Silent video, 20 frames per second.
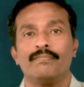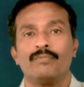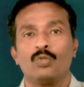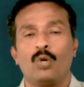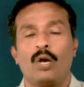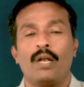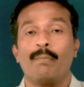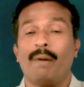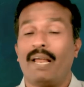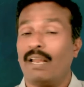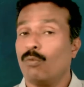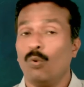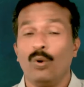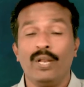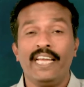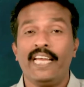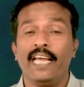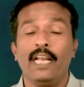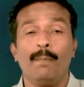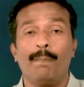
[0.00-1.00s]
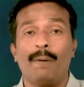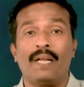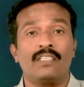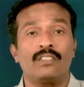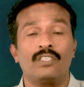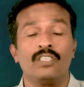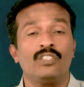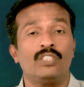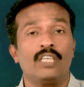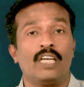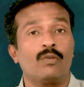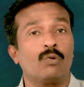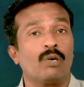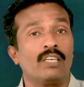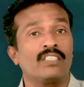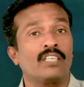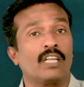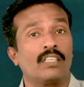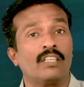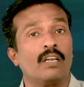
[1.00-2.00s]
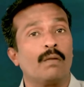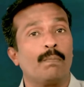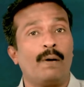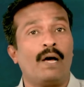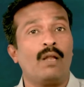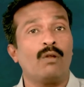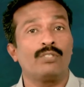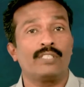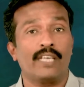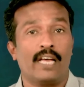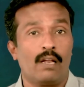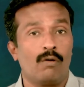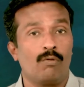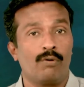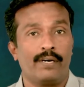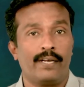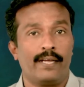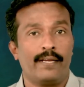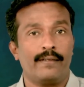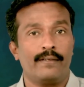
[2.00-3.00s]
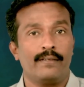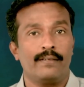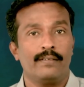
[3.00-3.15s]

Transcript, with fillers: చూడండి మన ఉనికిని ప్రశ్నించేటువంటి సందర్భాలు చాలా ఉంటాయి